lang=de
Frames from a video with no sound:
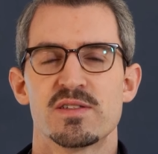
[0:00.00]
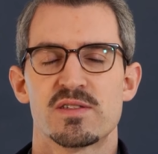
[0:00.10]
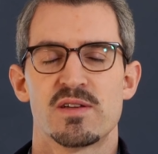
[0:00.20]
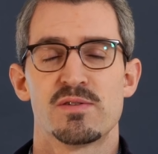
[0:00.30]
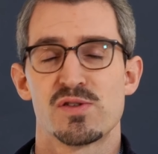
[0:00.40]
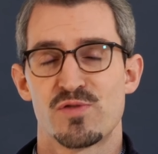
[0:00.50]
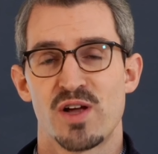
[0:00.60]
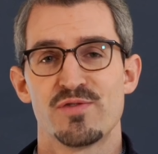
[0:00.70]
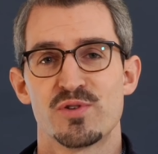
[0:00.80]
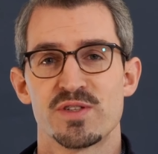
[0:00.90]
ist,
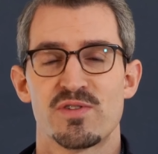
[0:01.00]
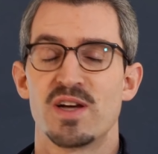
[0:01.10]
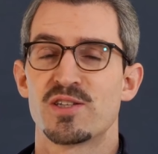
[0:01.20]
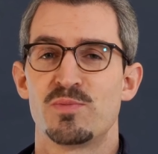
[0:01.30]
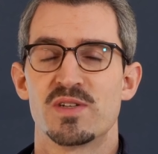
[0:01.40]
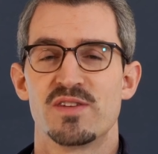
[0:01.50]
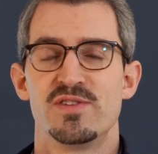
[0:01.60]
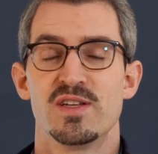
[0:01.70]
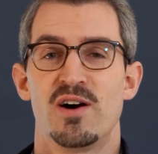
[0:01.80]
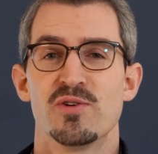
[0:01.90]
dafür, dass vielleicht auch mal ein
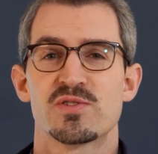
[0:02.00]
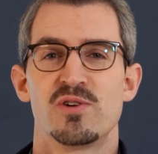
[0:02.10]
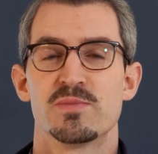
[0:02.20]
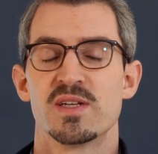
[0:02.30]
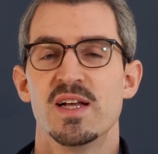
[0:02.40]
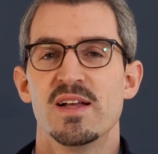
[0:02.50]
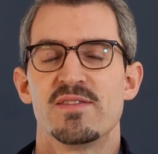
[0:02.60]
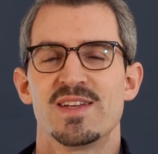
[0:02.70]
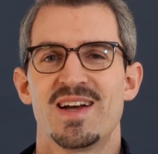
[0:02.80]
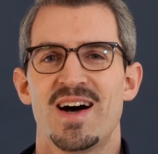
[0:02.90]
Gewinn rauskommt,
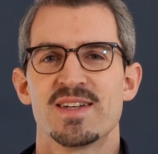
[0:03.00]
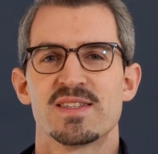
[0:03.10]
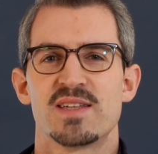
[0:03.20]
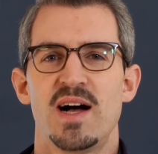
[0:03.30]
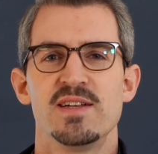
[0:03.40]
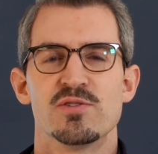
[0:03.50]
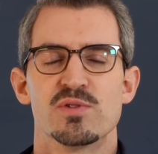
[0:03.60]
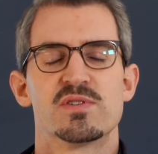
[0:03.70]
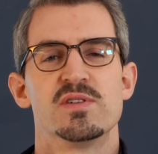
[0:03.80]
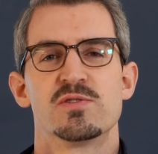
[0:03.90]
wenn gerade Zahlen der
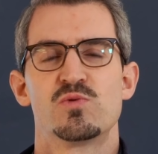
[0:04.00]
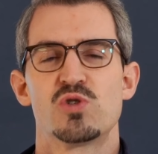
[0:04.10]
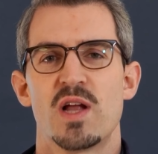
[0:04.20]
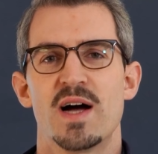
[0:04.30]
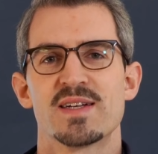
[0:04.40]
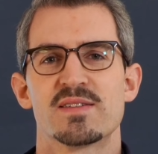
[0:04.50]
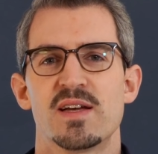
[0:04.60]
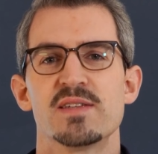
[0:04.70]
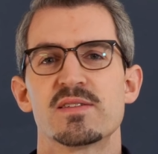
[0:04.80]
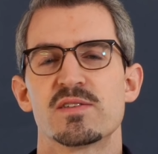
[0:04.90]
Nutzer zuschlagen. Das
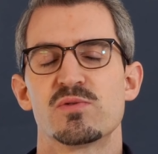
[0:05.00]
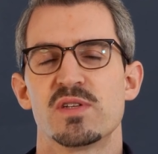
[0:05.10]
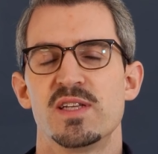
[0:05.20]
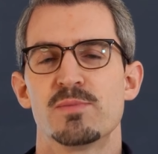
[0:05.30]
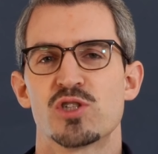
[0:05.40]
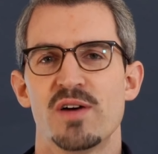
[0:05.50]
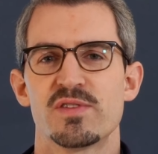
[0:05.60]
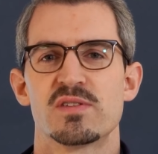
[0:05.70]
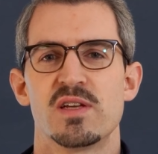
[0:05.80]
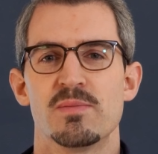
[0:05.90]
heißt, das Unternehmen schafft
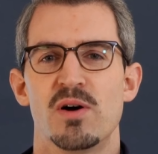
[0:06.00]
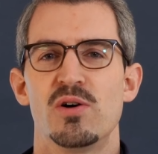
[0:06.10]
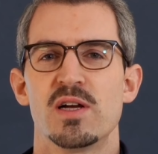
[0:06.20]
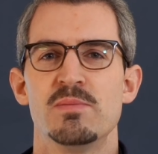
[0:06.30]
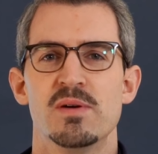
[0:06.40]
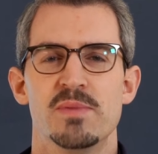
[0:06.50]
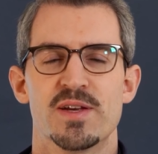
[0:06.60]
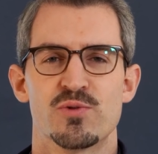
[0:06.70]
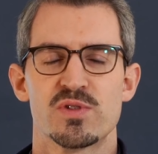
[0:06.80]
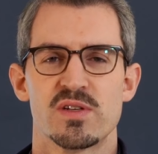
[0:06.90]
es eben auch immer mehr
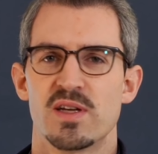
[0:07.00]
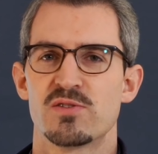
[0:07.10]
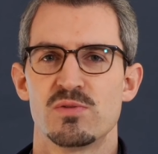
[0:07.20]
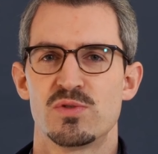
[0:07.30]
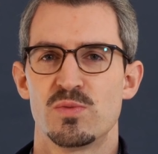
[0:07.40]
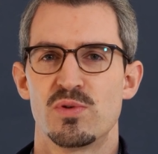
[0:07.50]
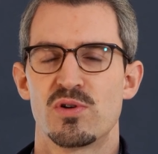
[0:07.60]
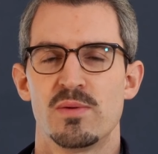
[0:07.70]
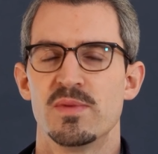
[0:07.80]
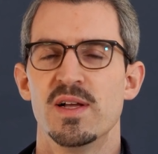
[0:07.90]
Nutzer dazu zu
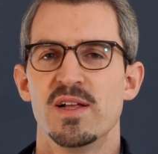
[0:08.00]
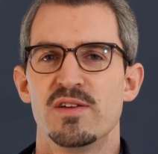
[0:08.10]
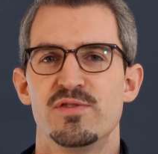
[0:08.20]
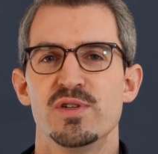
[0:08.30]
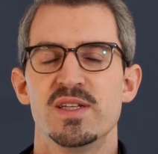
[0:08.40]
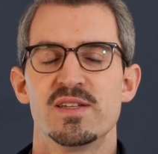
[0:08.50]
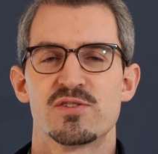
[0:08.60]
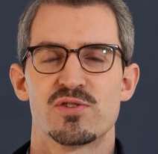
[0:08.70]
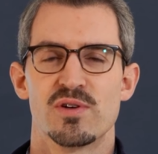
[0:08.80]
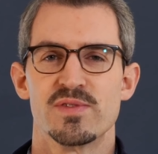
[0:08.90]
bekommen, für den
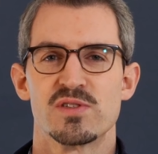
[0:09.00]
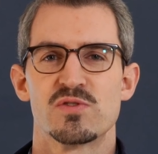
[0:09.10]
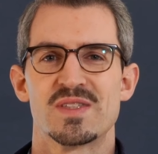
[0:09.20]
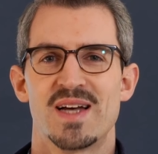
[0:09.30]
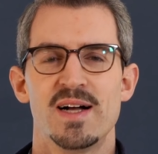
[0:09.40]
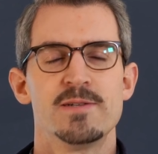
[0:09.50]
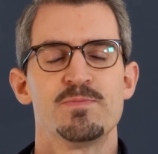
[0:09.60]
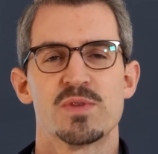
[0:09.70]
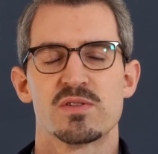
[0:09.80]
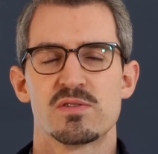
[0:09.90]
Service zu
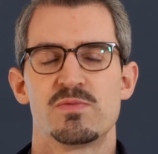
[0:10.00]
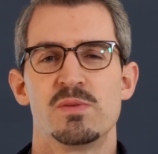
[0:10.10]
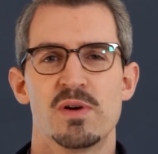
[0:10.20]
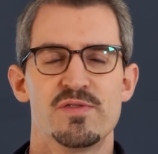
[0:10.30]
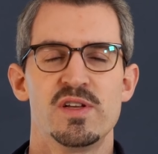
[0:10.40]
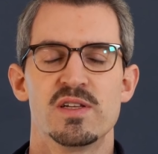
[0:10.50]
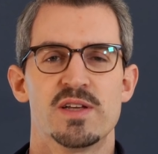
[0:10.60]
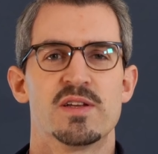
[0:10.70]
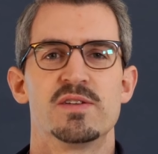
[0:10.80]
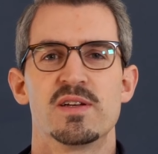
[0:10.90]
zahlen. Das ist wie bei vielen
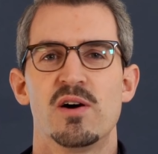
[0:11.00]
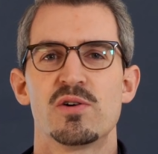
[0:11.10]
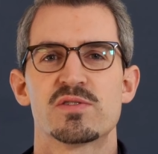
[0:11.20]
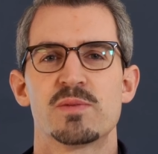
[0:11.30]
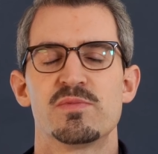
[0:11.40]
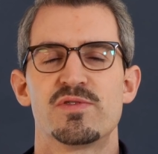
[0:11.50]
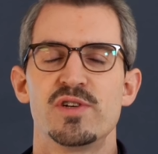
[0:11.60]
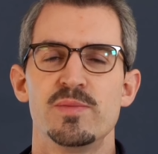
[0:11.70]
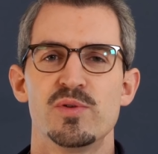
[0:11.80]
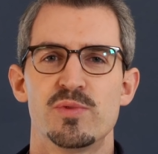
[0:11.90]
anderen Dingen auch. Es gibt ein
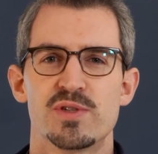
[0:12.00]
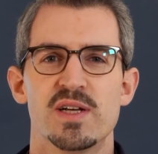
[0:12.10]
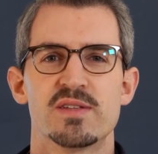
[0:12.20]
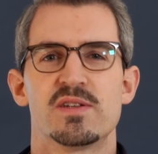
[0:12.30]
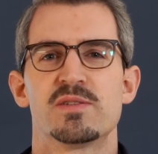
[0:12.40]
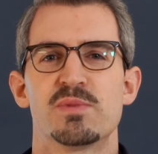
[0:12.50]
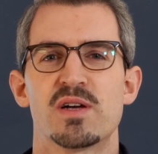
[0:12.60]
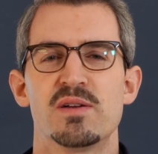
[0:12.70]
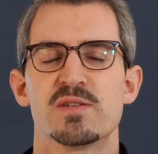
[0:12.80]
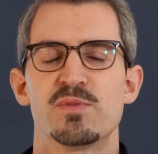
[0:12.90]
Freemium-Modell, das heißt, man
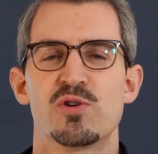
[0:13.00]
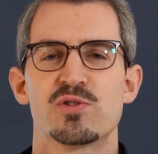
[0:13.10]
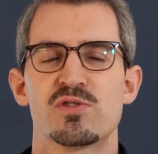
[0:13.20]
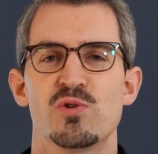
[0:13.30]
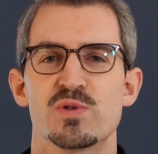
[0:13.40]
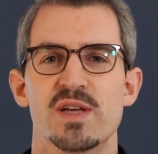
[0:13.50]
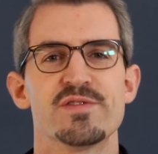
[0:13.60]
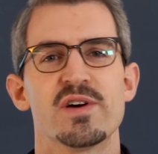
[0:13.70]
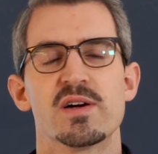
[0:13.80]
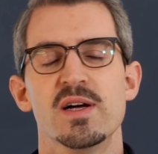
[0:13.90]
kann erstmal kostenlos
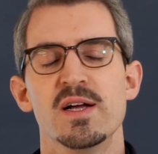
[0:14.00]
anfangen